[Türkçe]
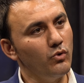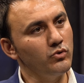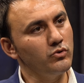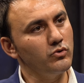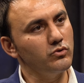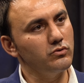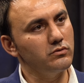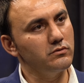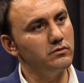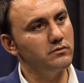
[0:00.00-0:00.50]

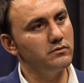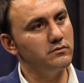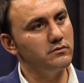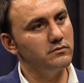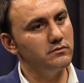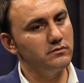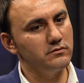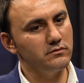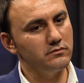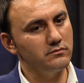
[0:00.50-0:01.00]
onun
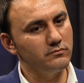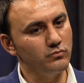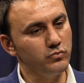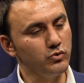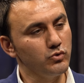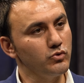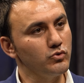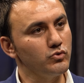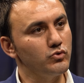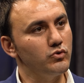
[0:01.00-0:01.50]

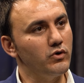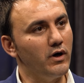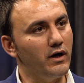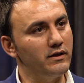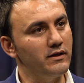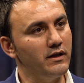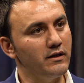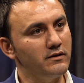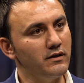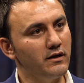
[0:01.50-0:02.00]
bulunduğu
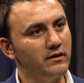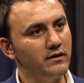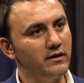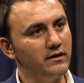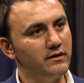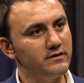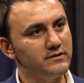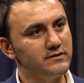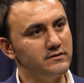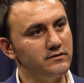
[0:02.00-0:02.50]
alanlar
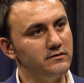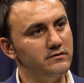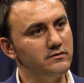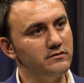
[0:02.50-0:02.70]
neresi?